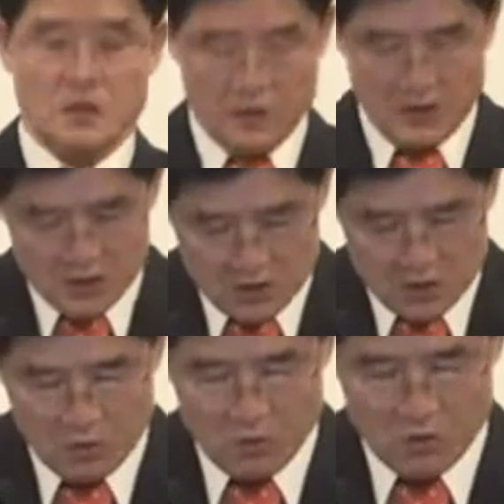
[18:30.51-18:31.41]

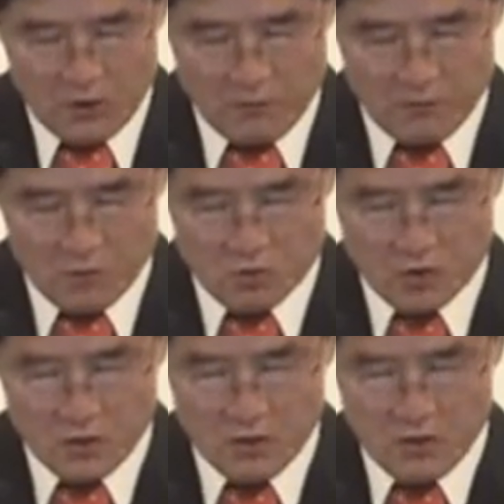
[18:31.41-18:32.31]
가라지도 있고 나쁜
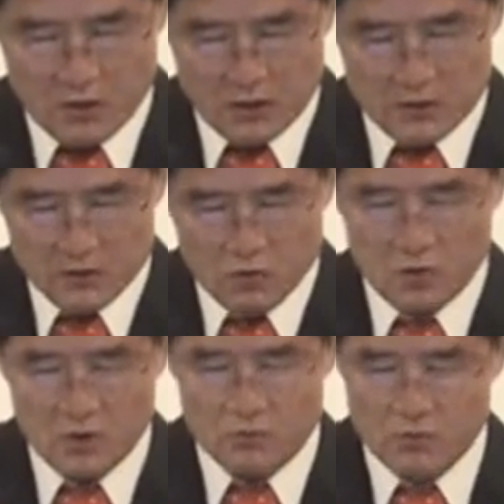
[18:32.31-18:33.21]
물고기 같은 교인들